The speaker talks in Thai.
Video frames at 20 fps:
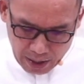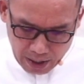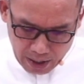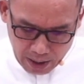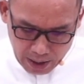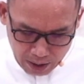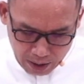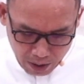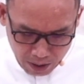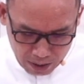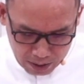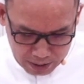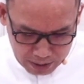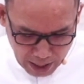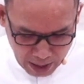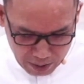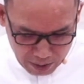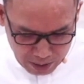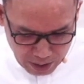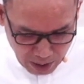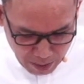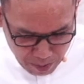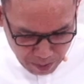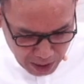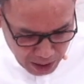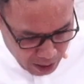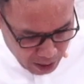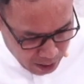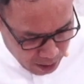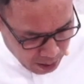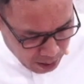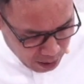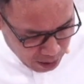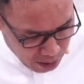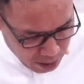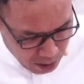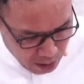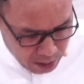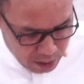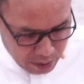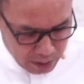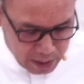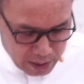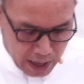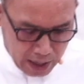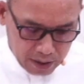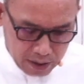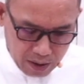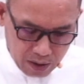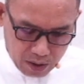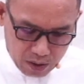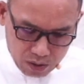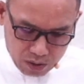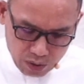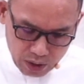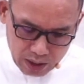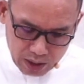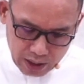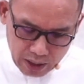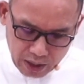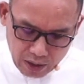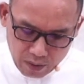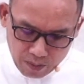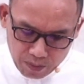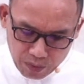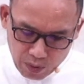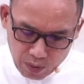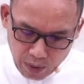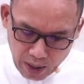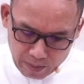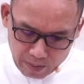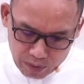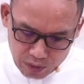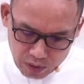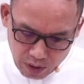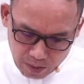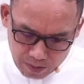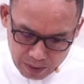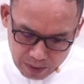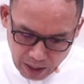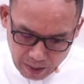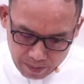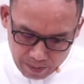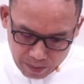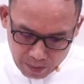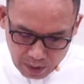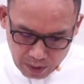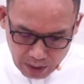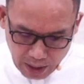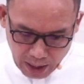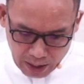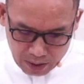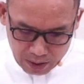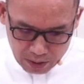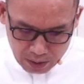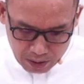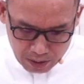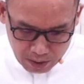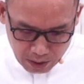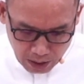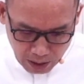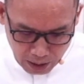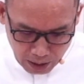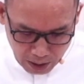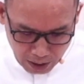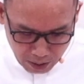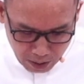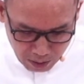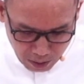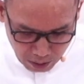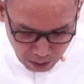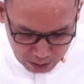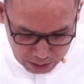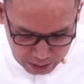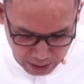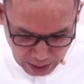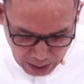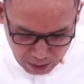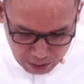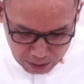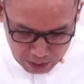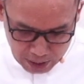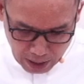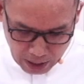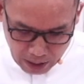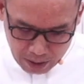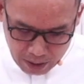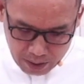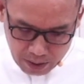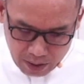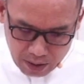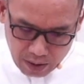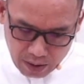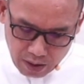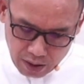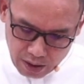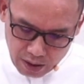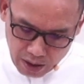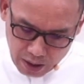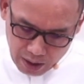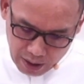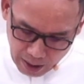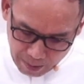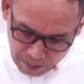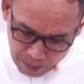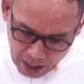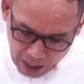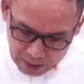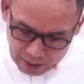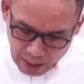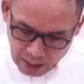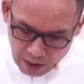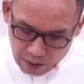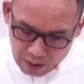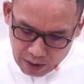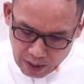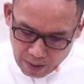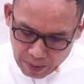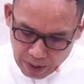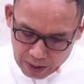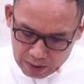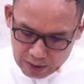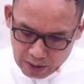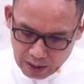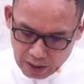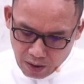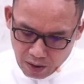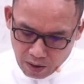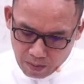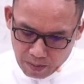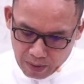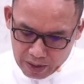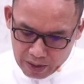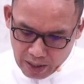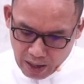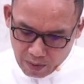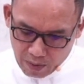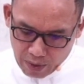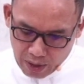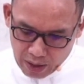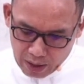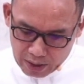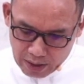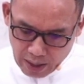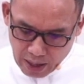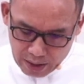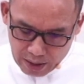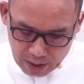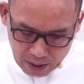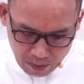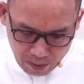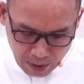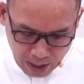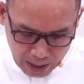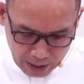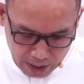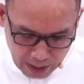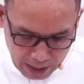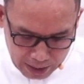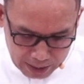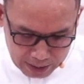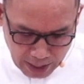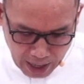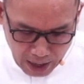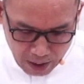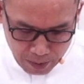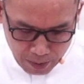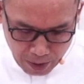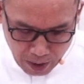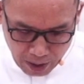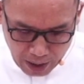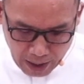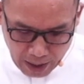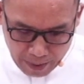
ของเจ้าจะมีขึ้นอย่างรวดเร็ว ความชอบช้ำการของเจ้าจะเดินนำหน้าเจ้า และพระสิริของพระยาเวจะระวังหลังเจ้าพี่น้องครับ